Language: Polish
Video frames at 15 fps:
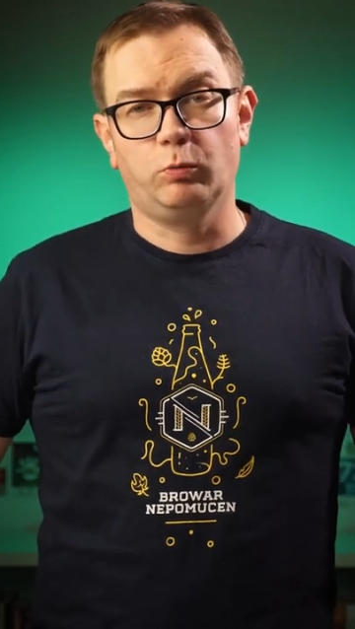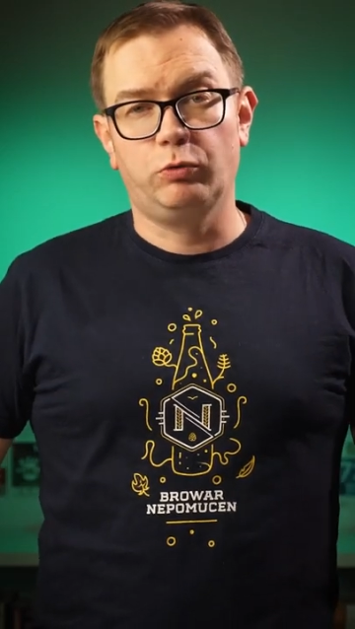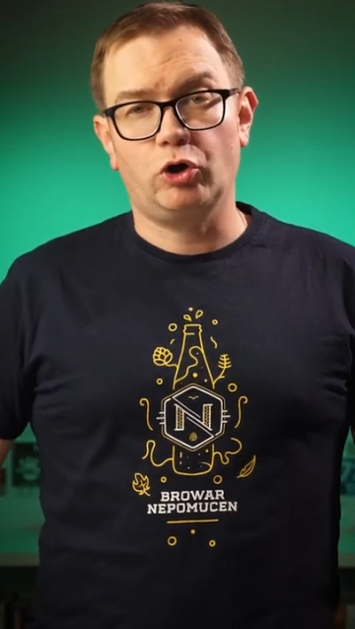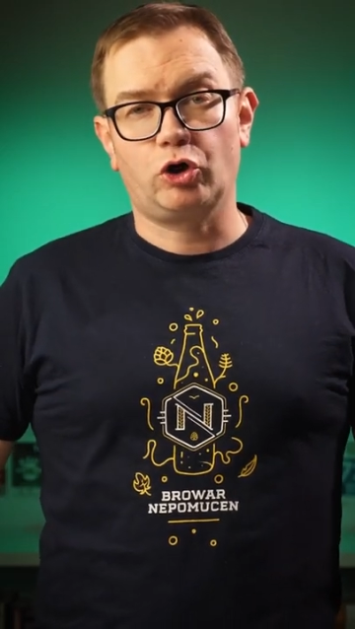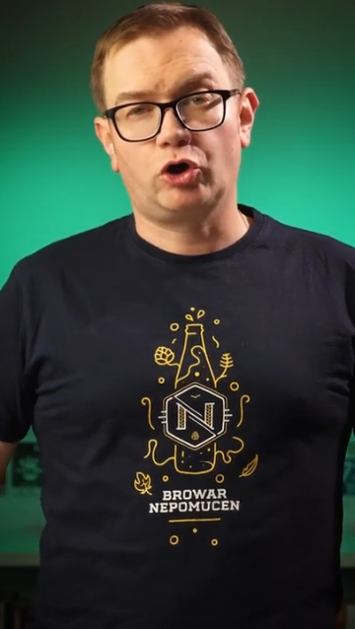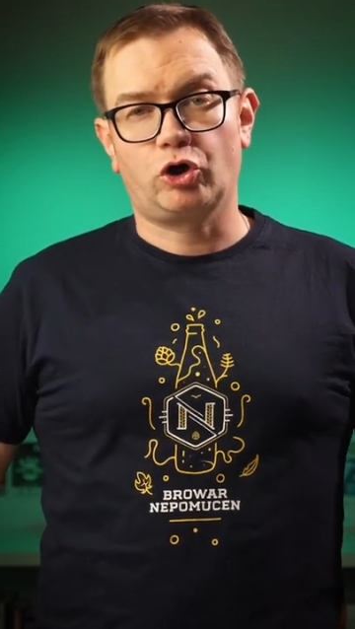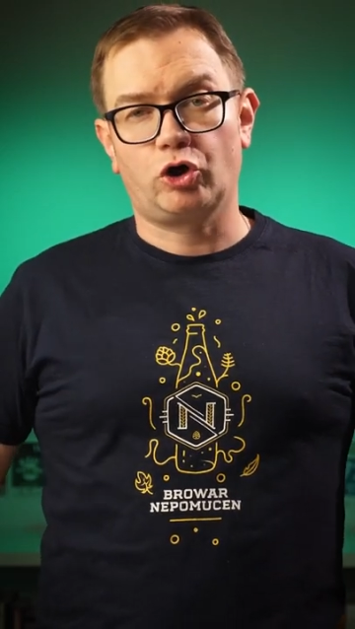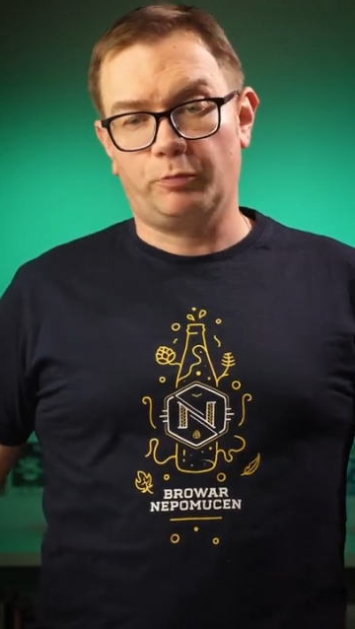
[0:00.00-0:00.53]

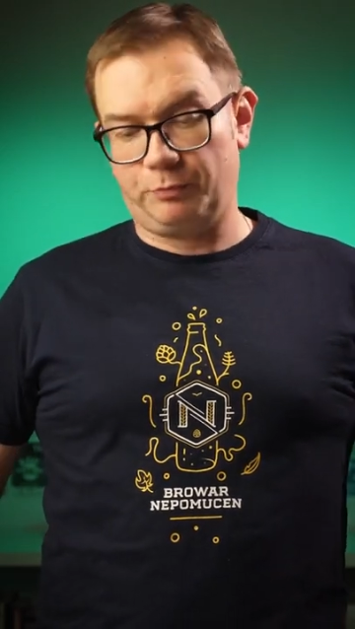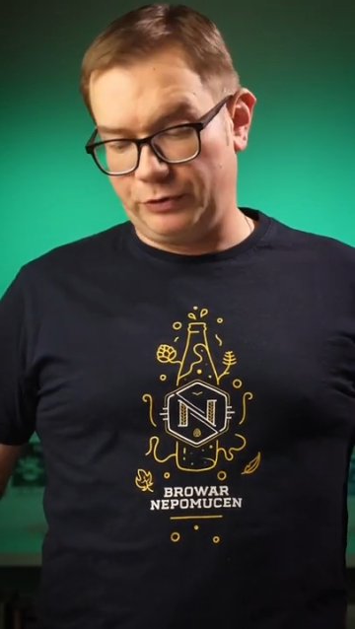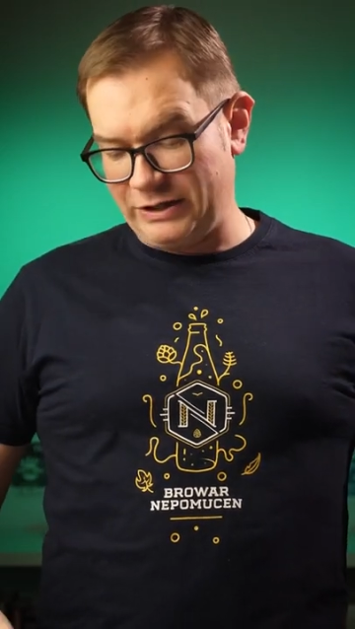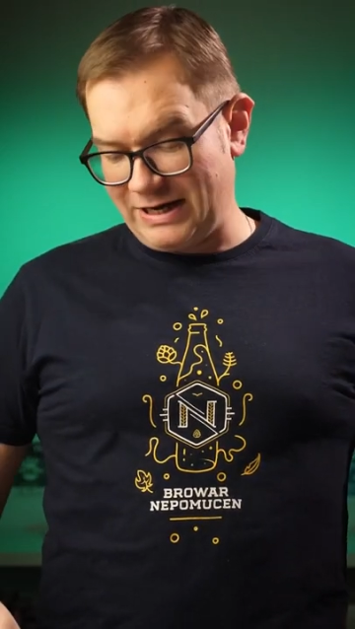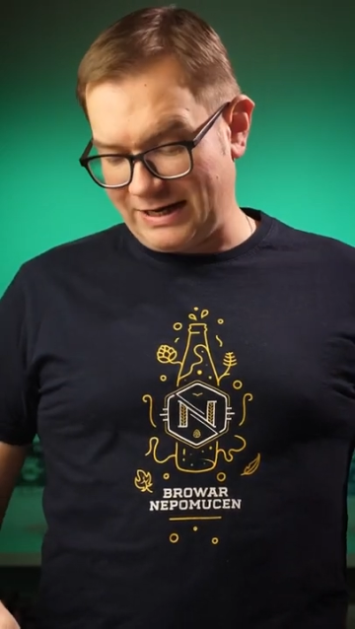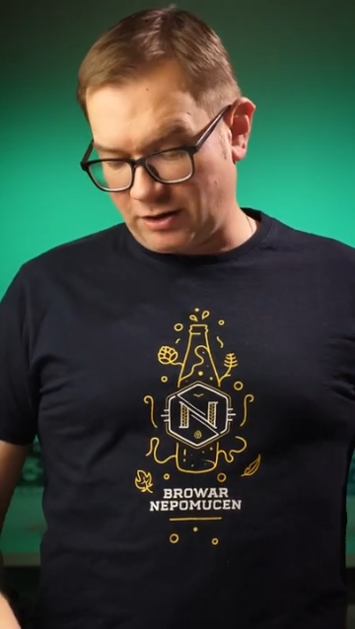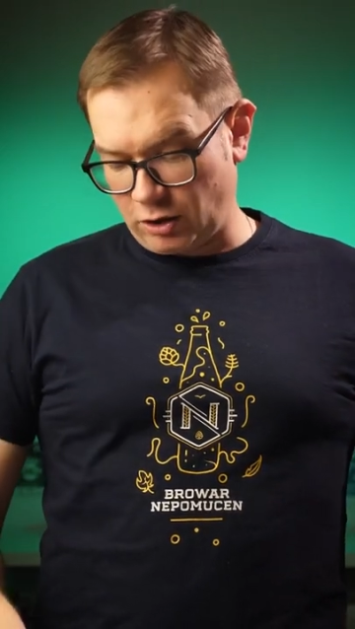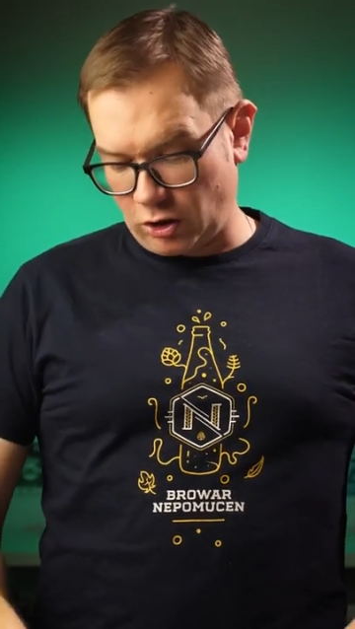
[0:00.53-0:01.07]

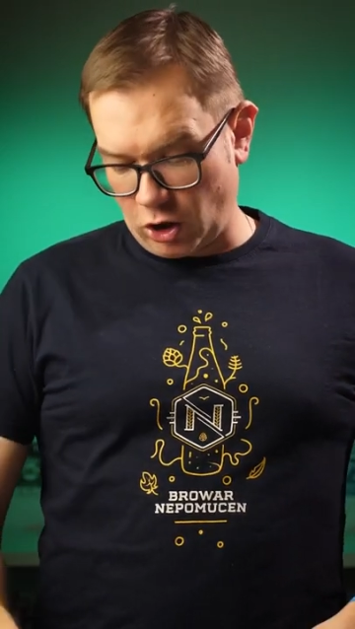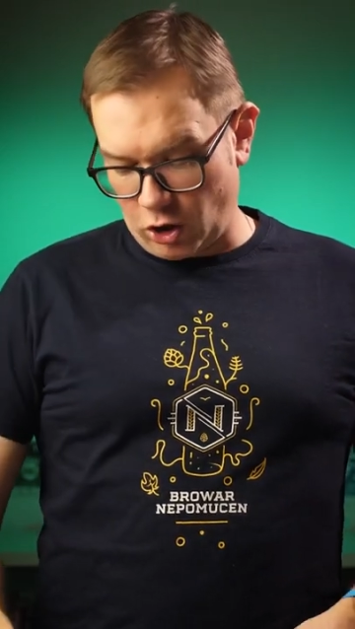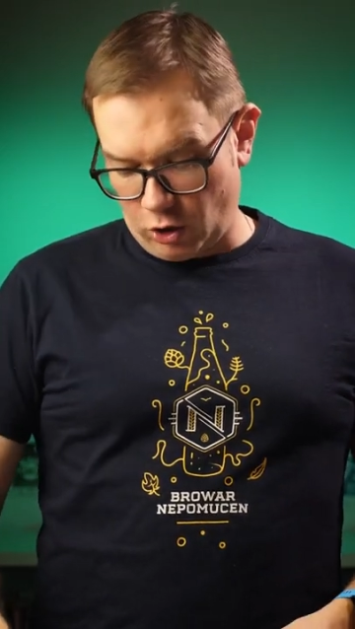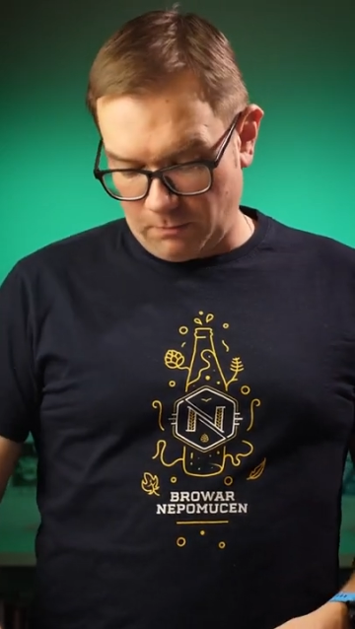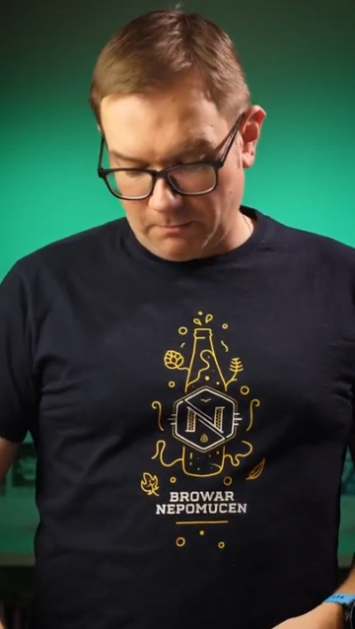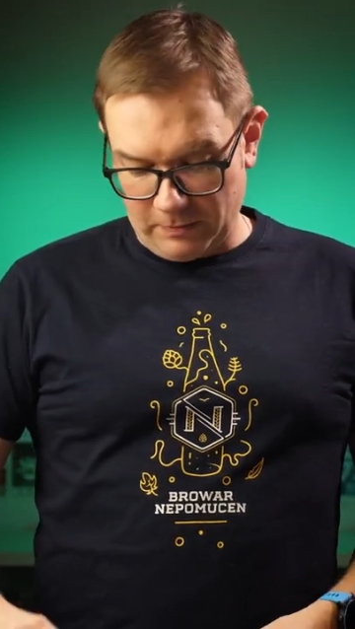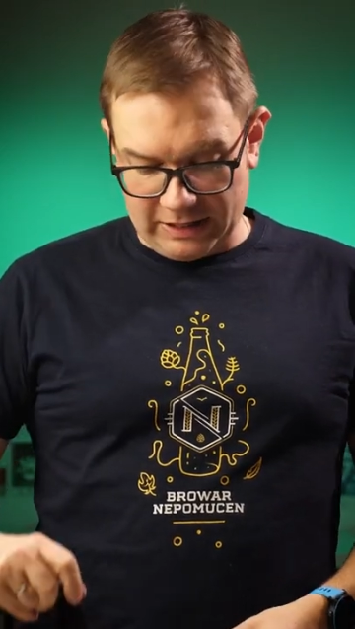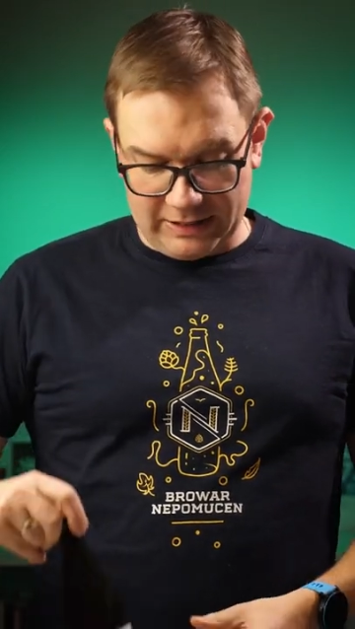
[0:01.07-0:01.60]

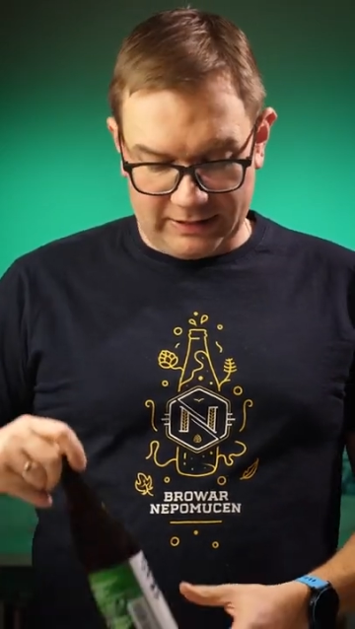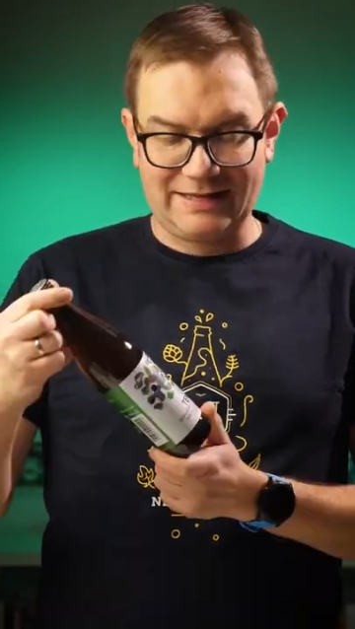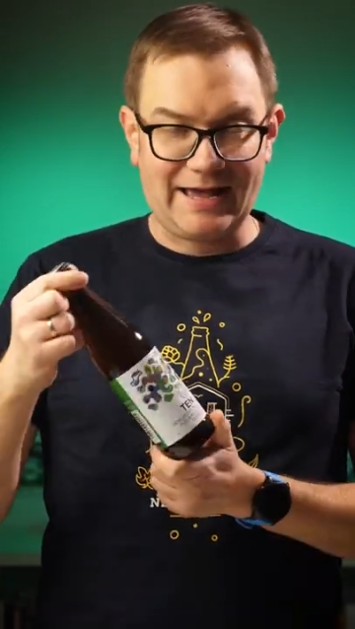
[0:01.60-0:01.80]
blogkopyra.com.